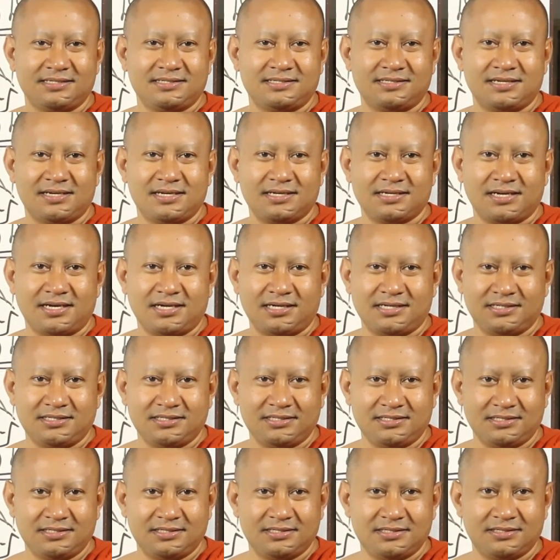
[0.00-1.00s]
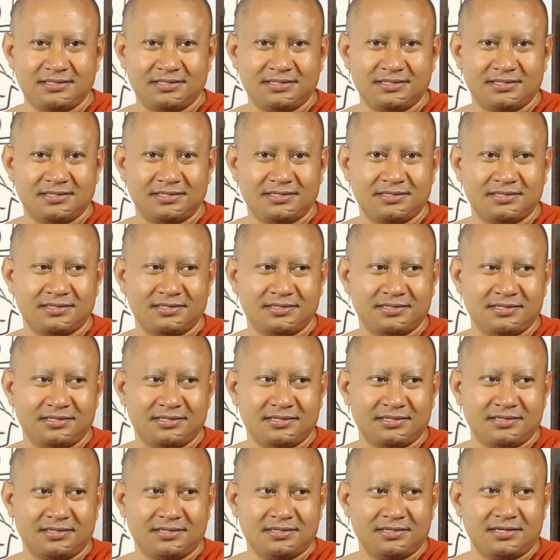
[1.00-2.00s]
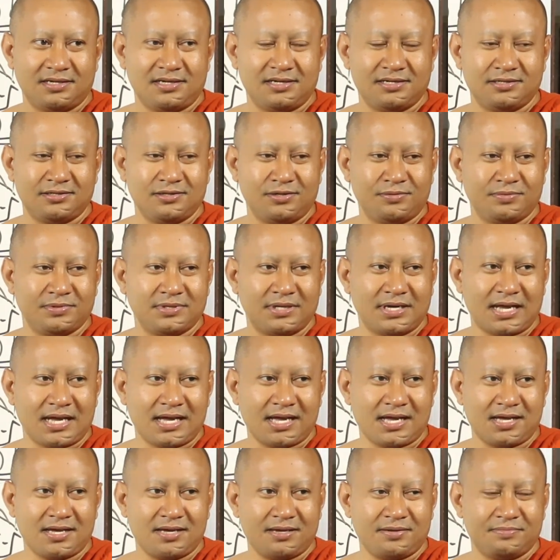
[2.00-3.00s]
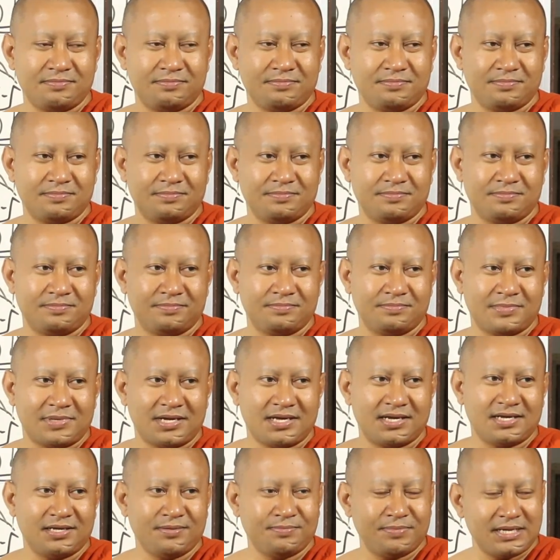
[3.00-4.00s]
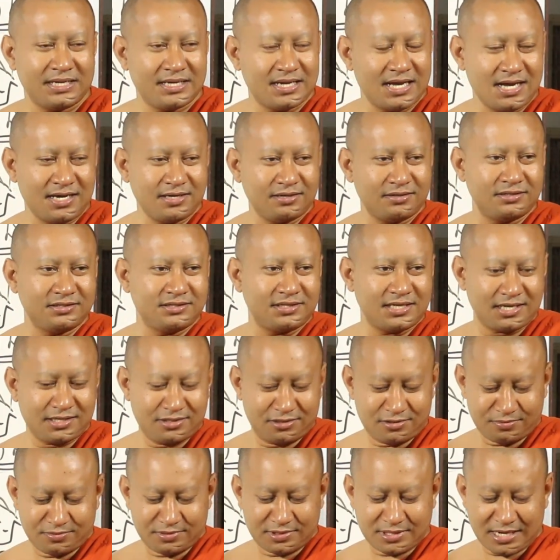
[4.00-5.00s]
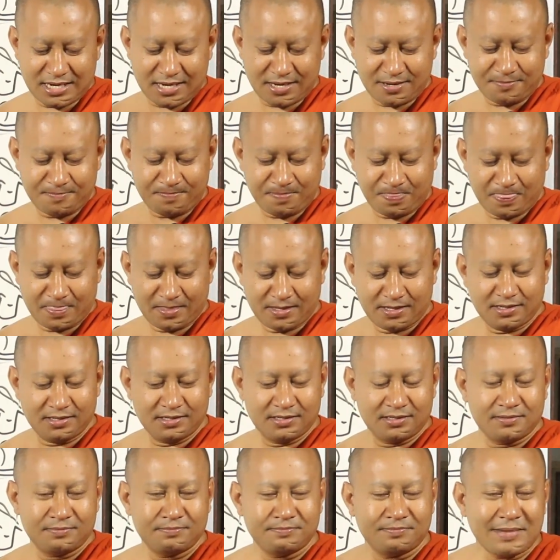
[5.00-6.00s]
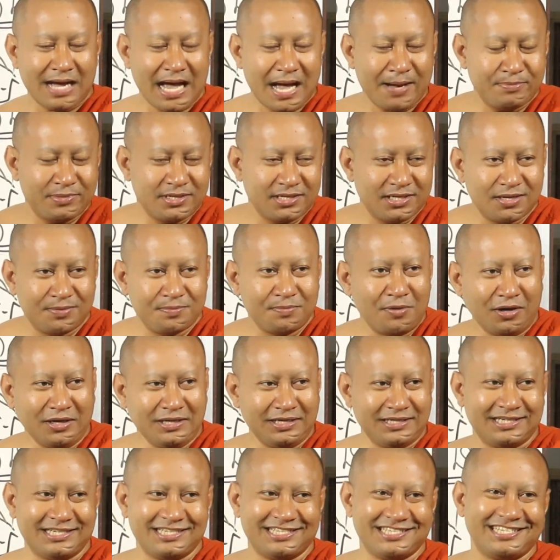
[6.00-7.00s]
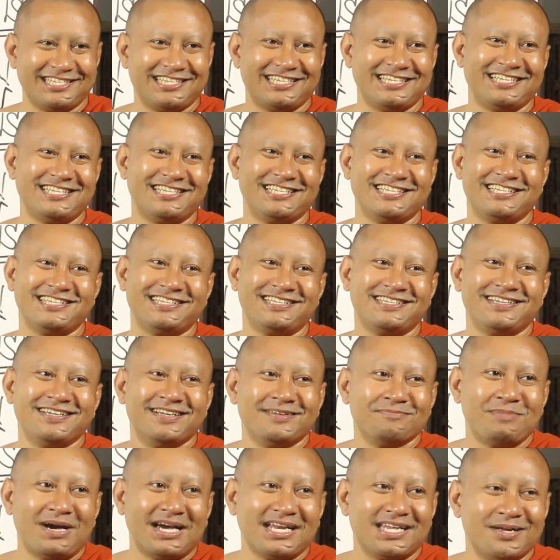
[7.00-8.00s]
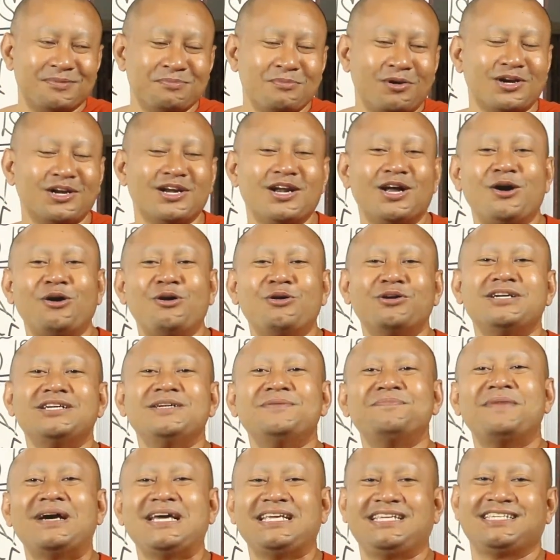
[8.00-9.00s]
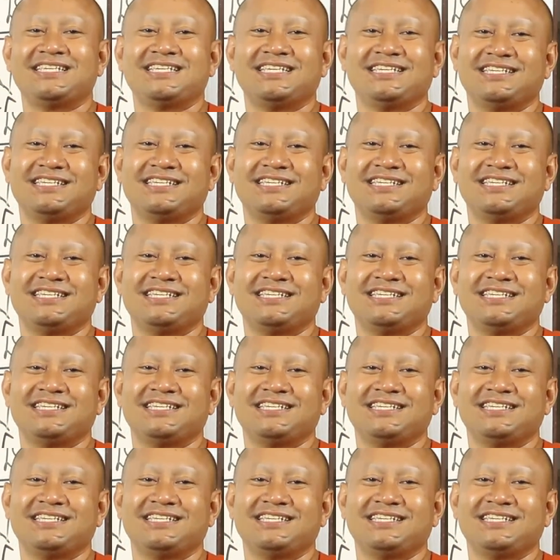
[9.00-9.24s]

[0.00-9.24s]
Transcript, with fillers: là ngời thầy nhông còn na anh đang mệt đa con cha nhông còn na bạp rồi cả bon bạn đã bon là hồ rừng mệt